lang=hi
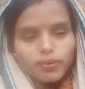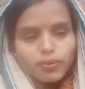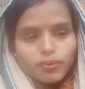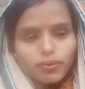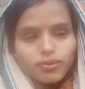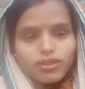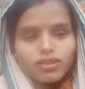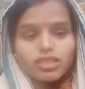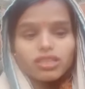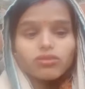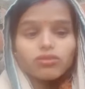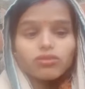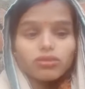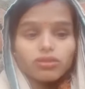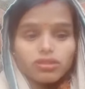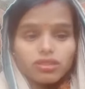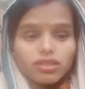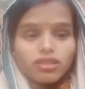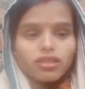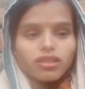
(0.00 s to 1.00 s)
खुशी के
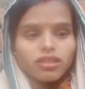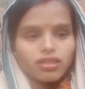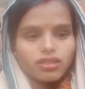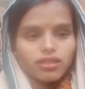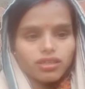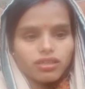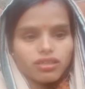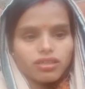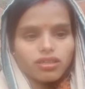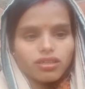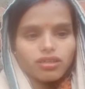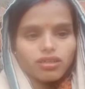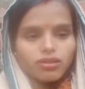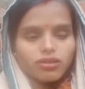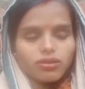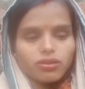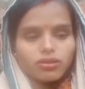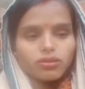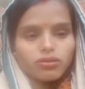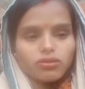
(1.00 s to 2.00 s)
लिए कर रही
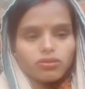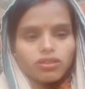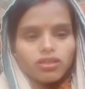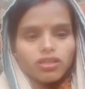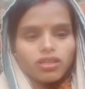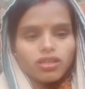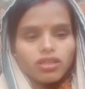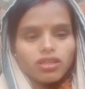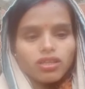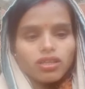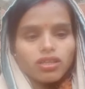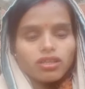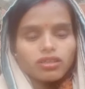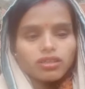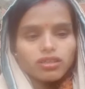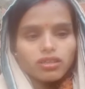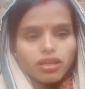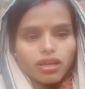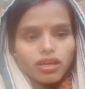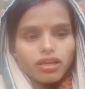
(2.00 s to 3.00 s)
हूँ कि अगर
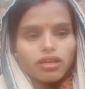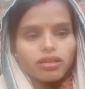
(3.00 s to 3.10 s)
मैं